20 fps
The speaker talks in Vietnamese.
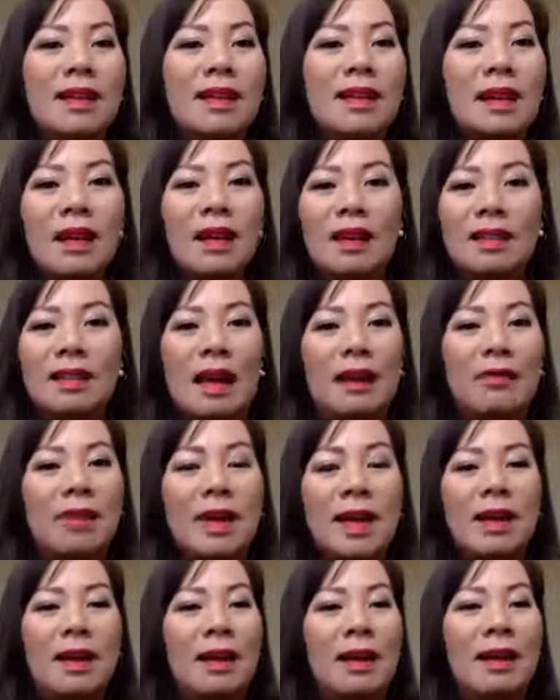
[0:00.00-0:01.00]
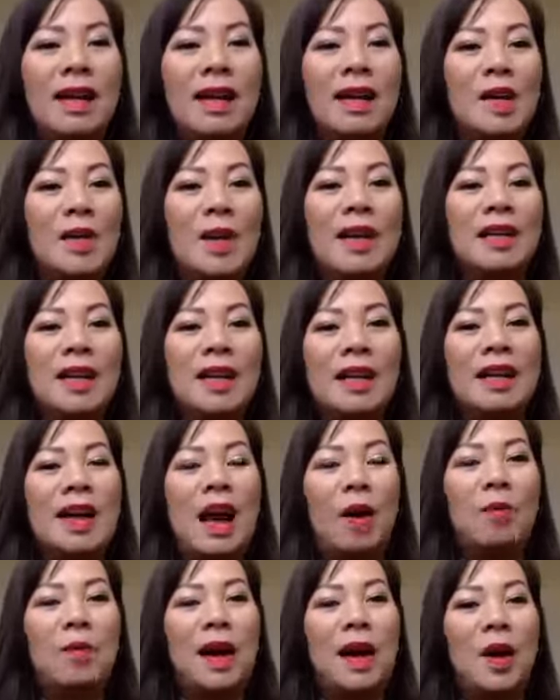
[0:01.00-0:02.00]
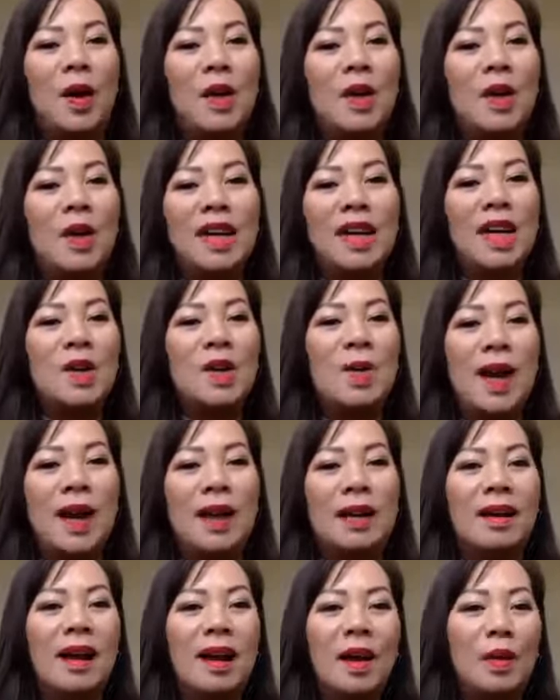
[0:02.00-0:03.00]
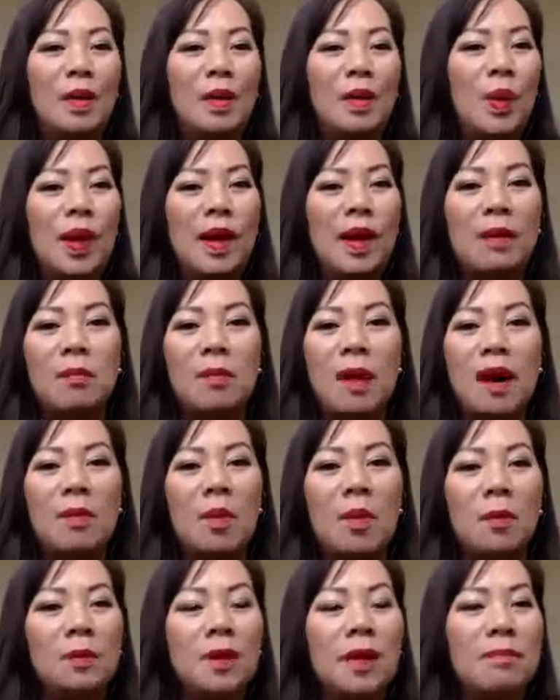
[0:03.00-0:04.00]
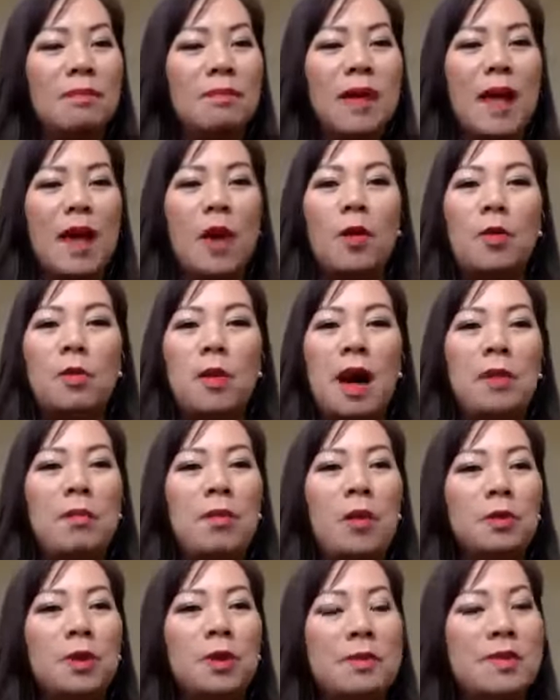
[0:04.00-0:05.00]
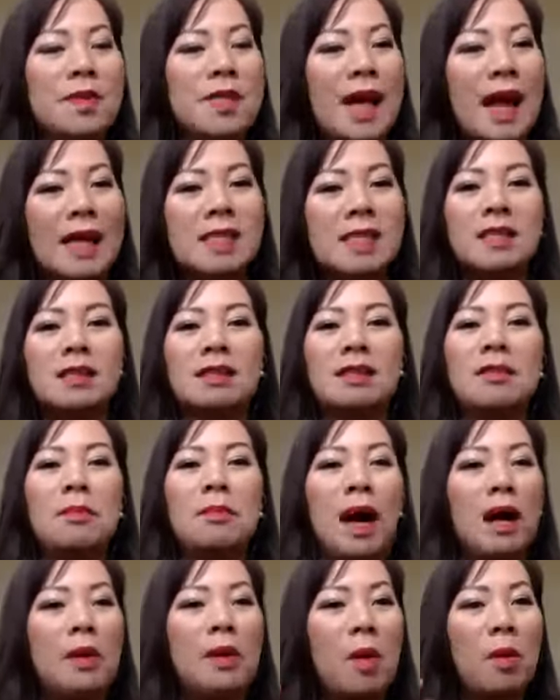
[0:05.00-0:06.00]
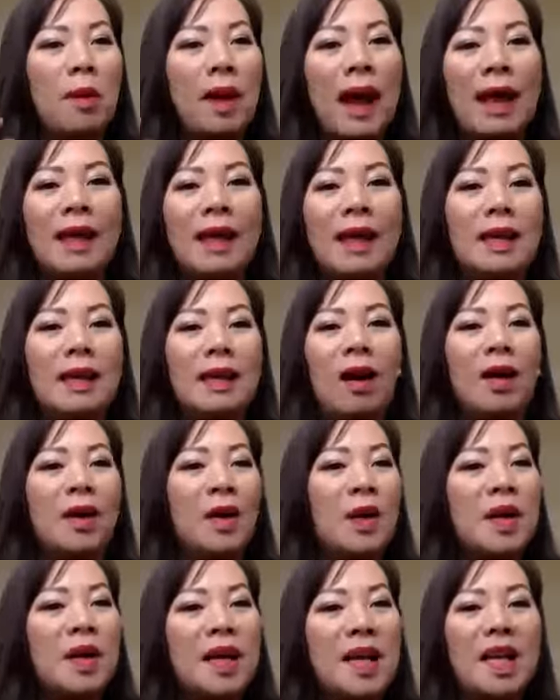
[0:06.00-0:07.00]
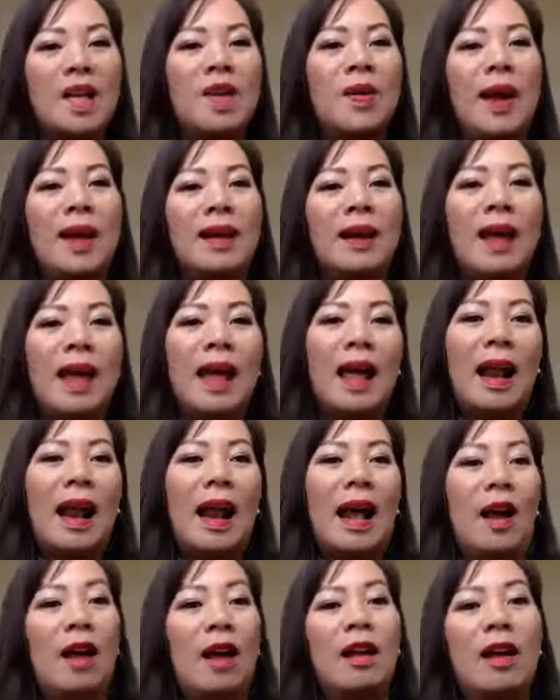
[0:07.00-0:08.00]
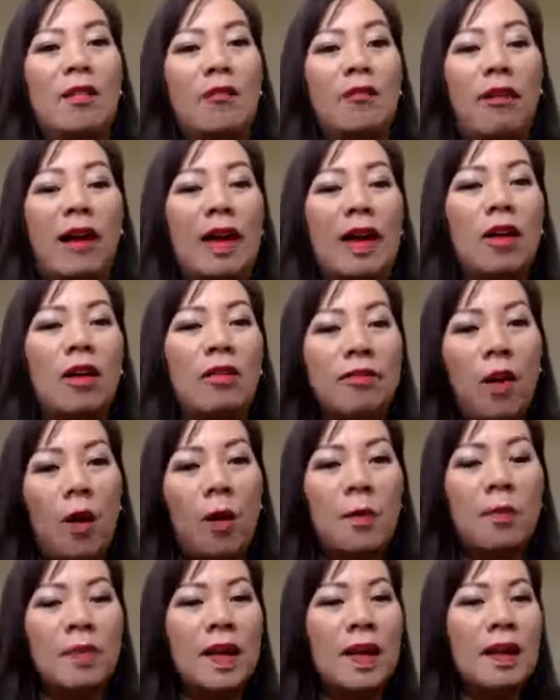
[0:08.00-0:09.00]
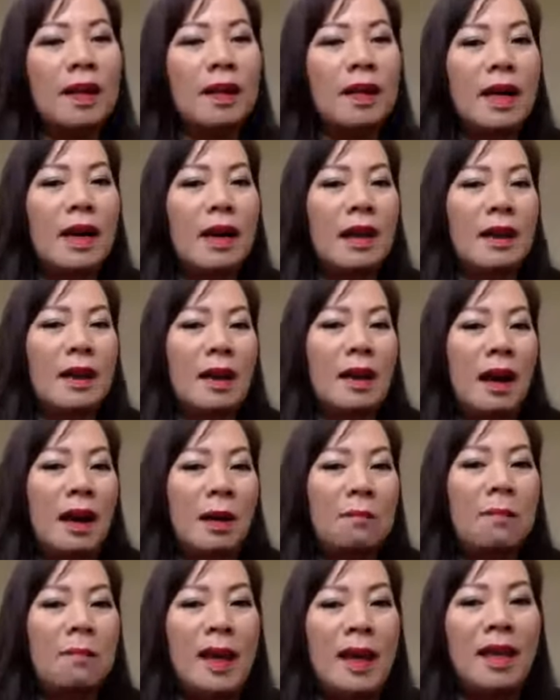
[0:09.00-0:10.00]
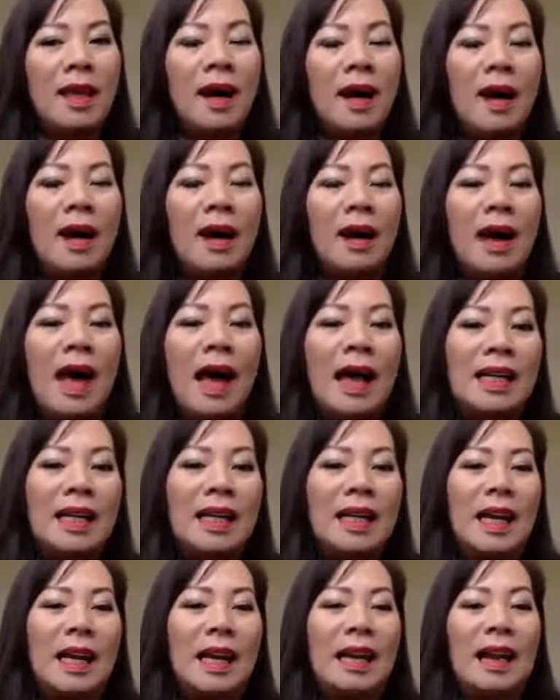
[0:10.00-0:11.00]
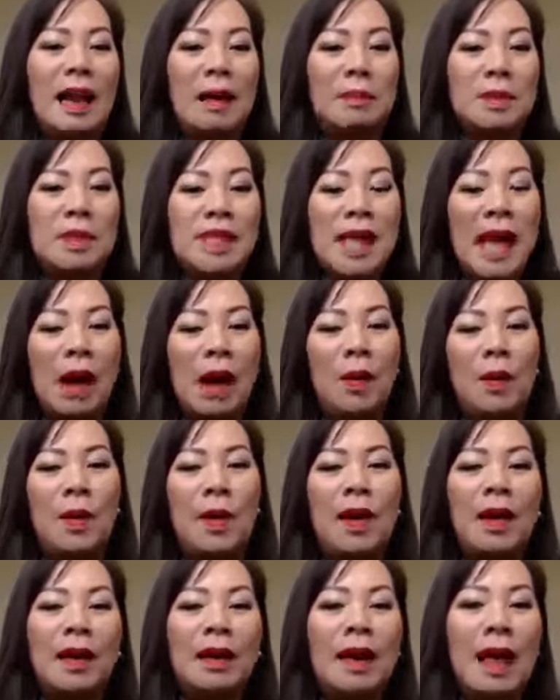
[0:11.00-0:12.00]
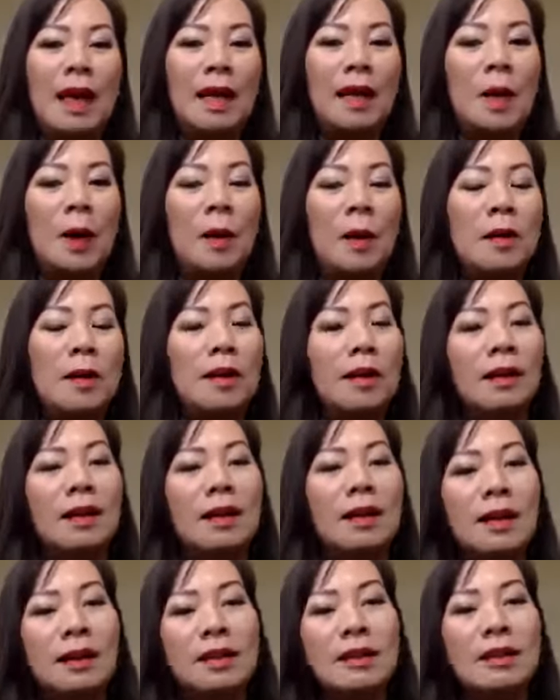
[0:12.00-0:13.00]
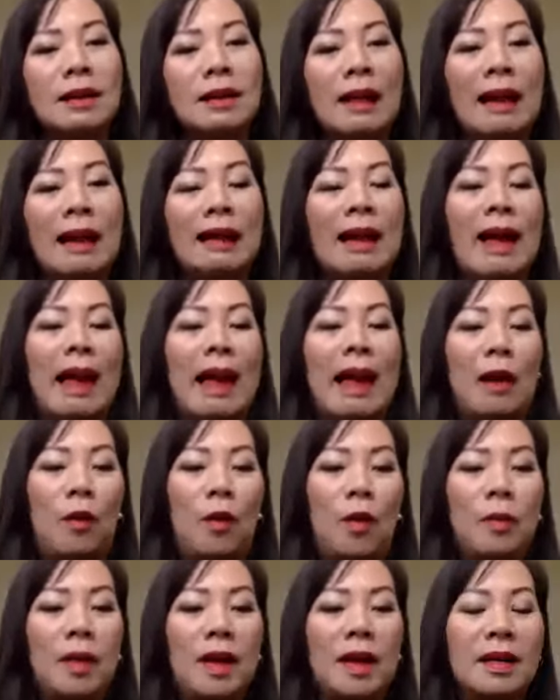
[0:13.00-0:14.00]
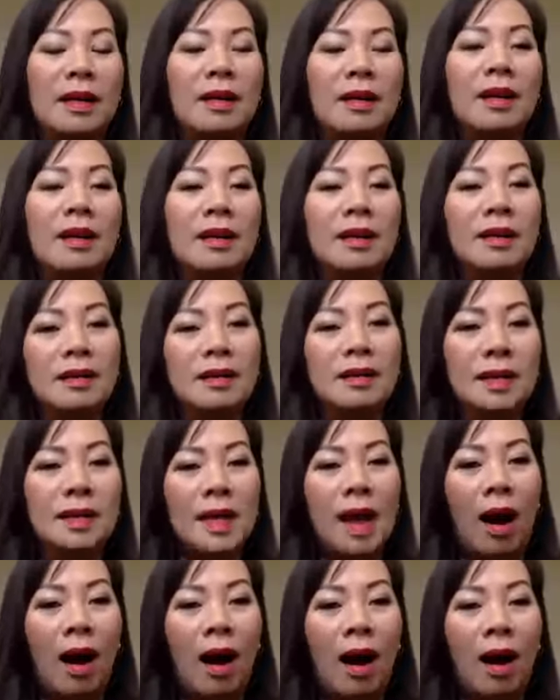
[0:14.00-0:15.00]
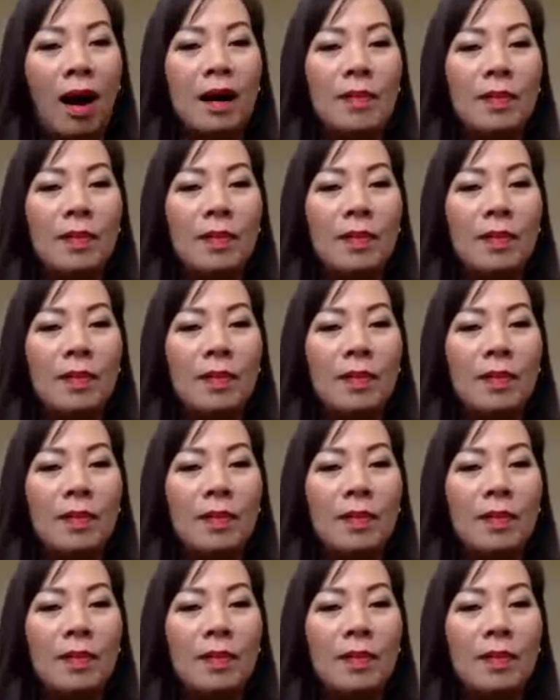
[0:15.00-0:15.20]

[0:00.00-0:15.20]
à, tại vì kinh doanh truyền thống là nói đi kinh doanh tuy mở một tiệm neo mở một tiệm trà sữa mở một cái gì đó nói kinh doanh là phải phải có vốn thì à, bây giờ anh chị làm sao để cho những cái người khách hàng của mình những người đó